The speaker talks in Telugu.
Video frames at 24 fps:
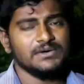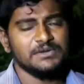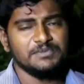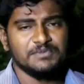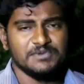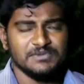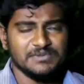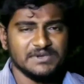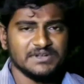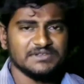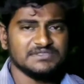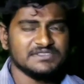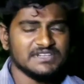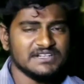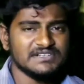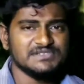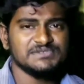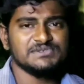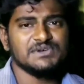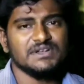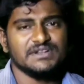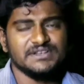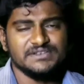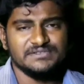ఇప్పుడు మనం
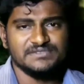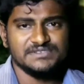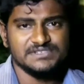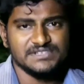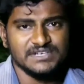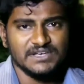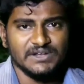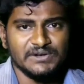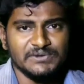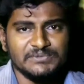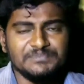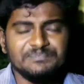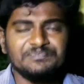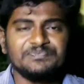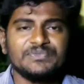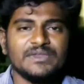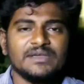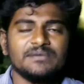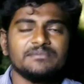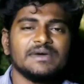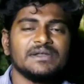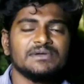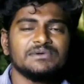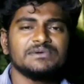తెలుసుకోవాల్సిన విషయాలు
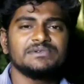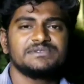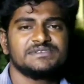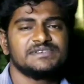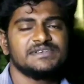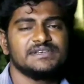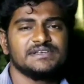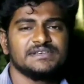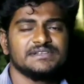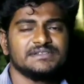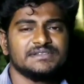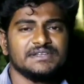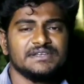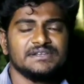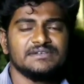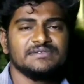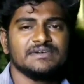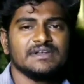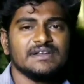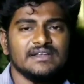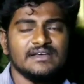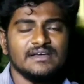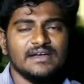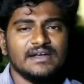మనకు వచ్చే
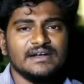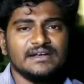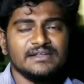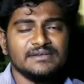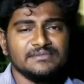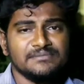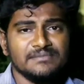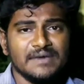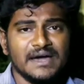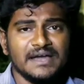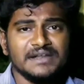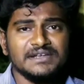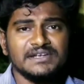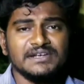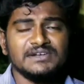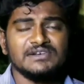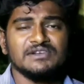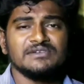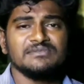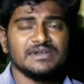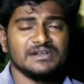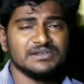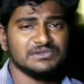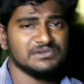దీనివల్ల అంటే
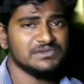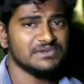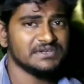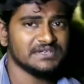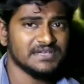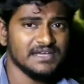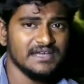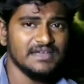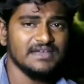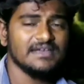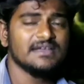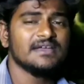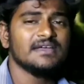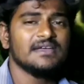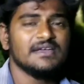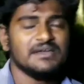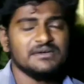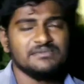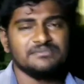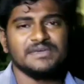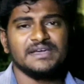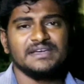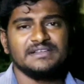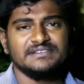మార్కెట్లో మనకు దొరికే
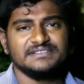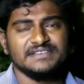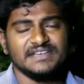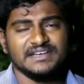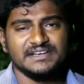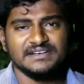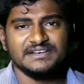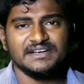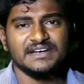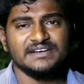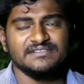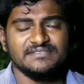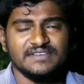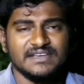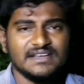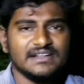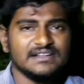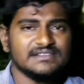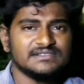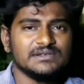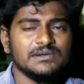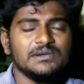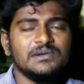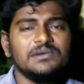మెయిన్ సెకండ్ హ్యాండ్
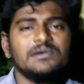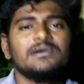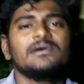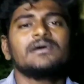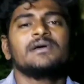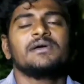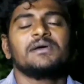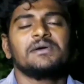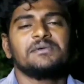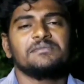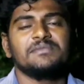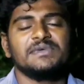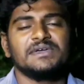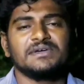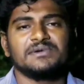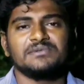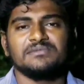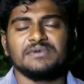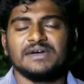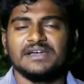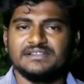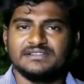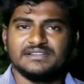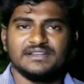వెహికల్స్లో మీకు
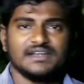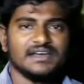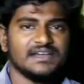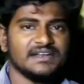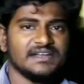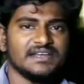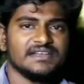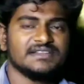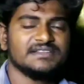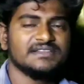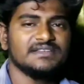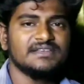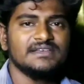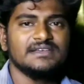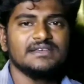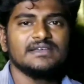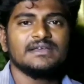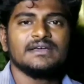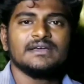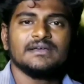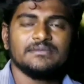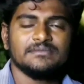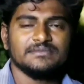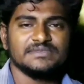మహీంద్రా అనేది
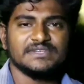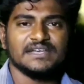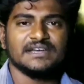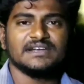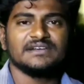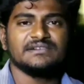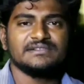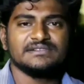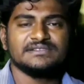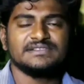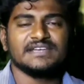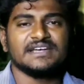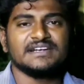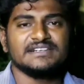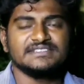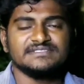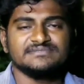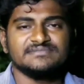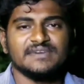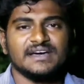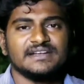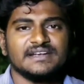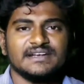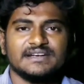సెకండ్
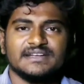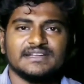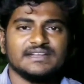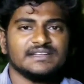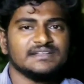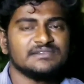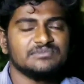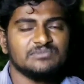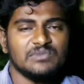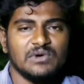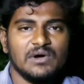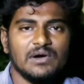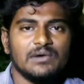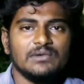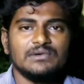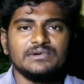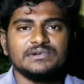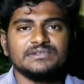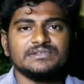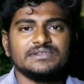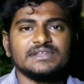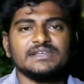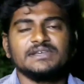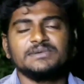సెకండ్స్ మార్కెట్ అనేది
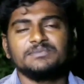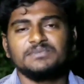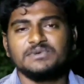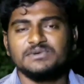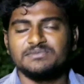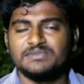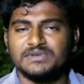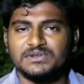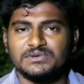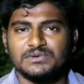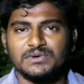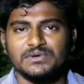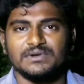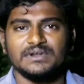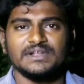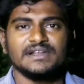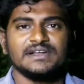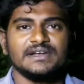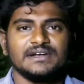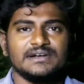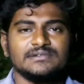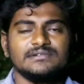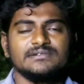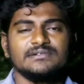బాగుంటుంది ఇప్పుడు మీరు కొన్న
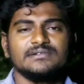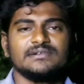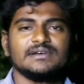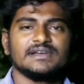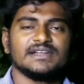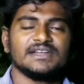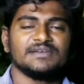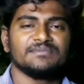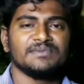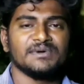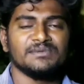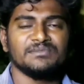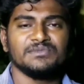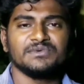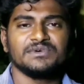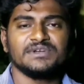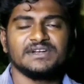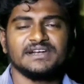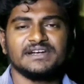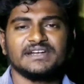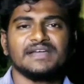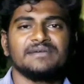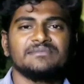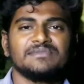రేటు రేపు
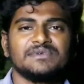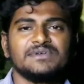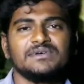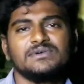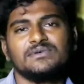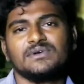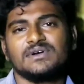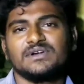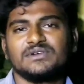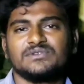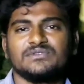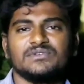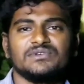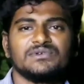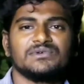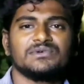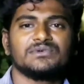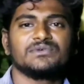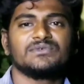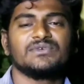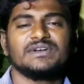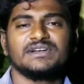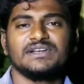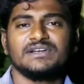అమ్ముకునే టైంకి ఒక టూ
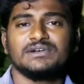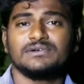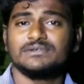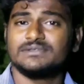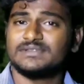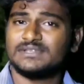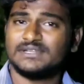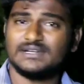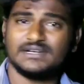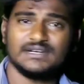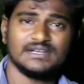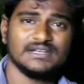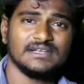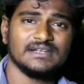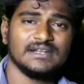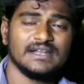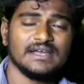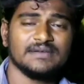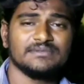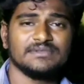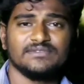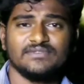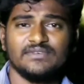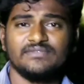ట్వంటీ టు థర్టీ
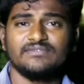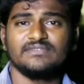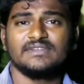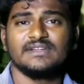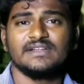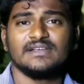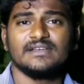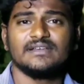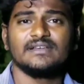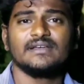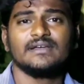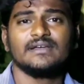లేకపోతే ఫిఫ్టీ